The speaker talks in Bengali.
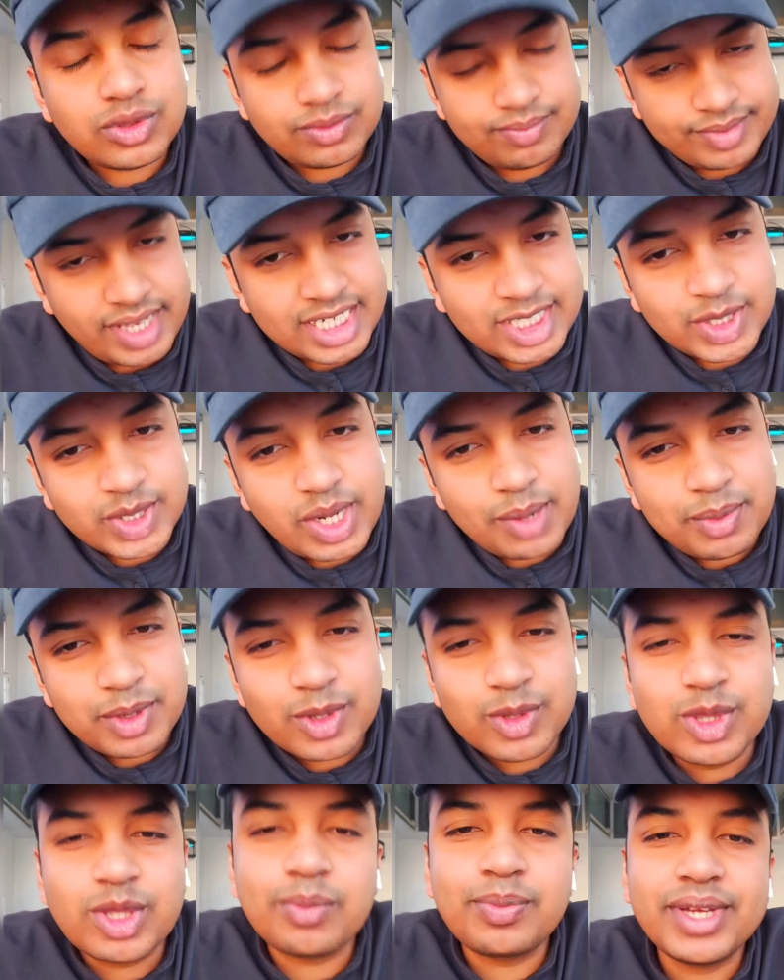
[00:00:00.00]
আশা করি আপনার
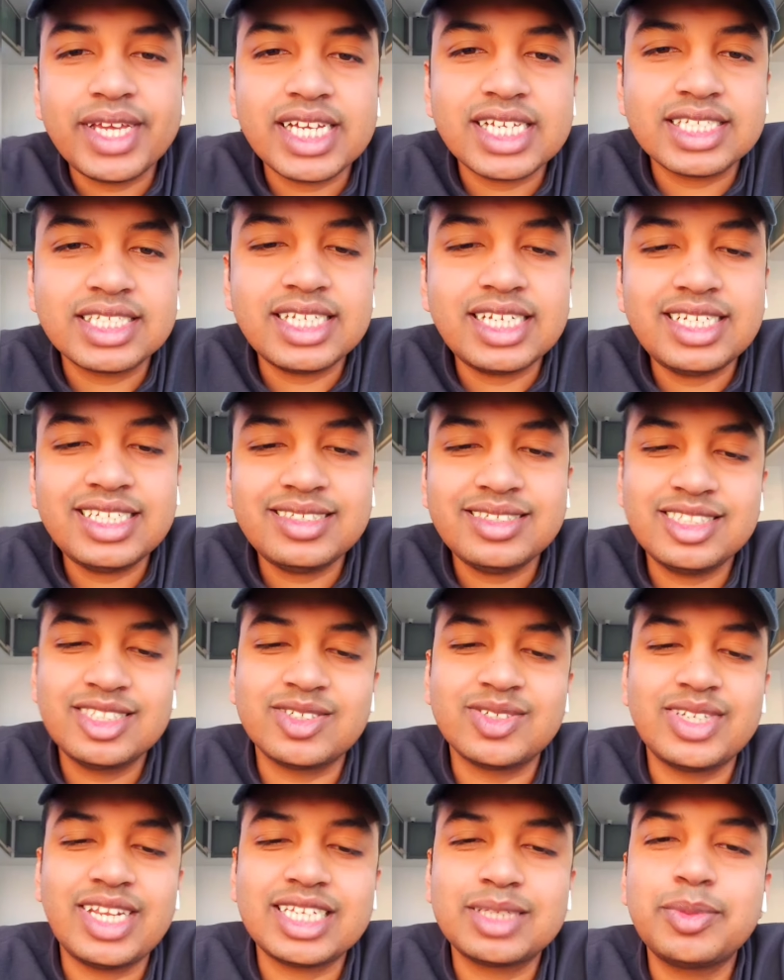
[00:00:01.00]
উত্তর পেয়ে গেছেন তো
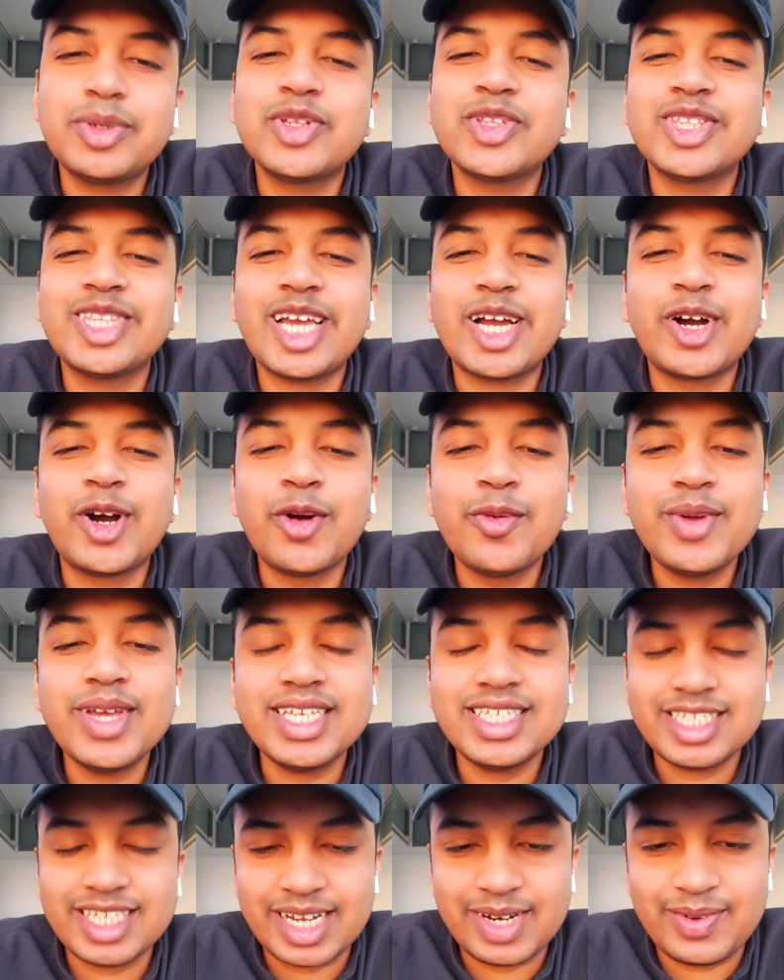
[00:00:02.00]
নেক্সট ভিডিওতে দেখা হবে
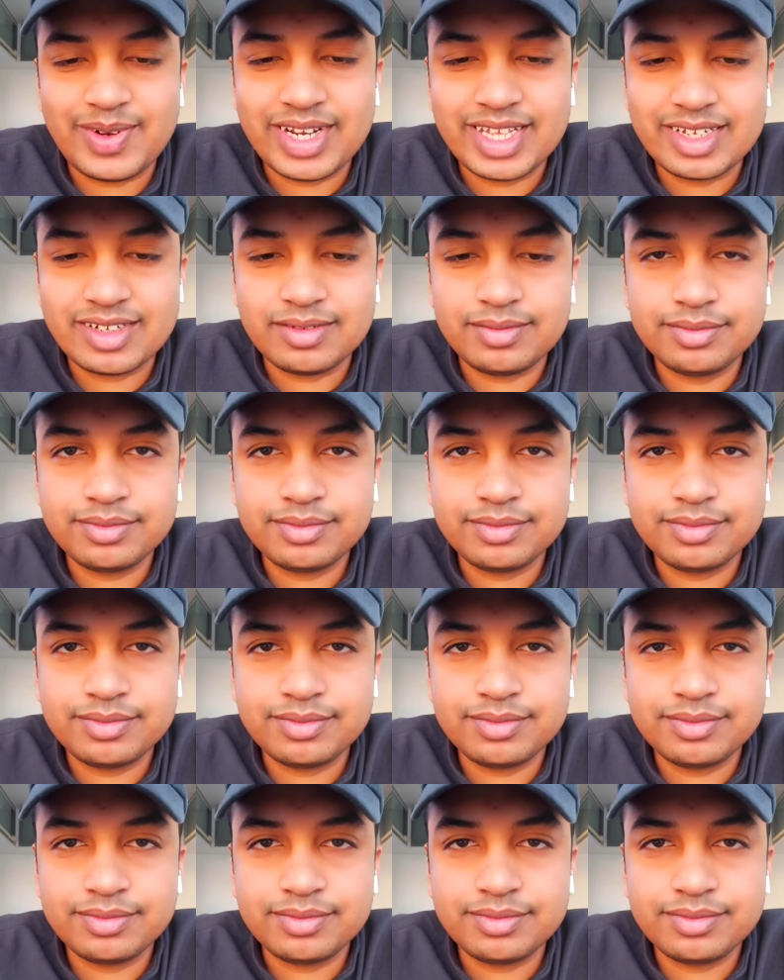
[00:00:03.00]
সালাম আলাইকুম